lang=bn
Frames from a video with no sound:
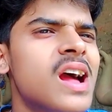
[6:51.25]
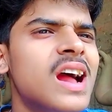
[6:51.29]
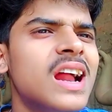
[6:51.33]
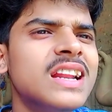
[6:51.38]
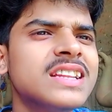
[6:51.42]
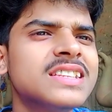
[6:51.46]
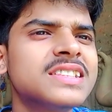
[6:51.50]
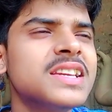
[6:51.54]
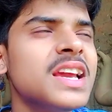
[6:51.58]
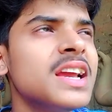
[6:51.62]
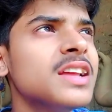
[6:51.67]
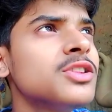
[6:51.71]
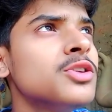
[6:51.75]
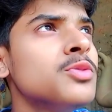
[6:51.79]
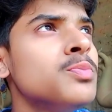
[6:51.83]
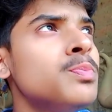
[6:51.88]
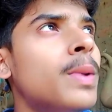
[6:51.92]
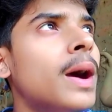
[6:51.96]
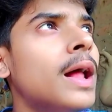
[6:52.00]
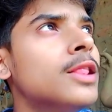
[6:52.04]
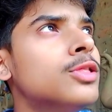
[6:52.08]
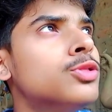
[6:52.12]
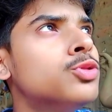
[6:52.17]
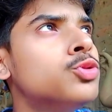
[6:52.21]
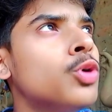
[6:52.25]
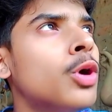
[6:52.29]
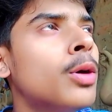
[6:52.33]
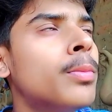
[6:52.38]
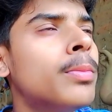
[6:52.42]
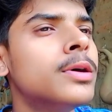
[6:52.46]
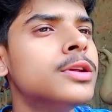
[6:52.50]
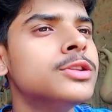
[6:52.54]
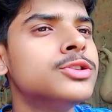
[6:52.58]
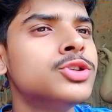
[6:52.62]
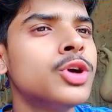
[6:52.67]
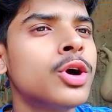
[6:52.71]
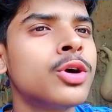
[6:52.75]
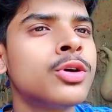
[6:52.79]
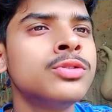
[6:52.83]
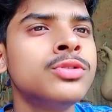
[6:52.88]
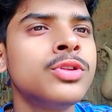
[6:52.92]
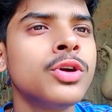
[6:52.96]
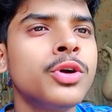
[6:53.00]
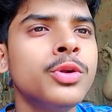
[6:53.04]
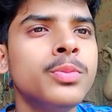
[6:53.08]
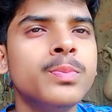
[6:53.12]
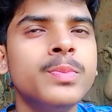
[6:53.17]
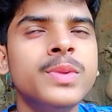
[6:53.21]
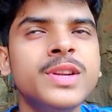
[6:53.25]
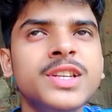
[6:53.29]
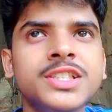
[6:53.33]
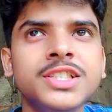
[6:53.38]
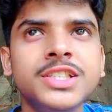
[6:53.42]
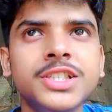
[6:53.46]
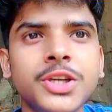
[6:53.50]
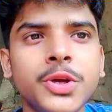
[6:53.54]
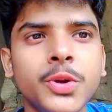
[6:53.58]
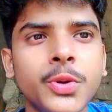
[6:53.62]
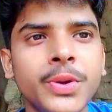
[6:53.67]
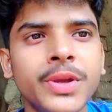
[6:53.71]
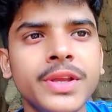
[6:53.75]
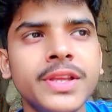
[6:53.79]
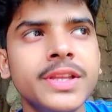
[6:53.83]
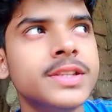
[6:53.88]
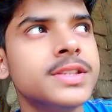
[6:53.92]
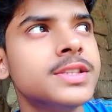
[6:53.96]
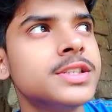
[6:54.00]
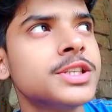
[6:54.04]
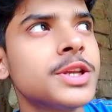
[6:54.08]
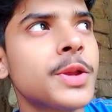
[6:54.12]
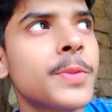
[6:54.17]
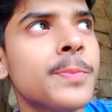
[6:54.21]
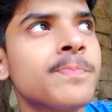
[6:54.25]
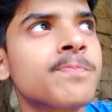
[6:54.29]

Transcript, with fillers: আজকে একদম ফালতু আবার যখন তখন বৃষ্টি হয়ে যাচ্ছে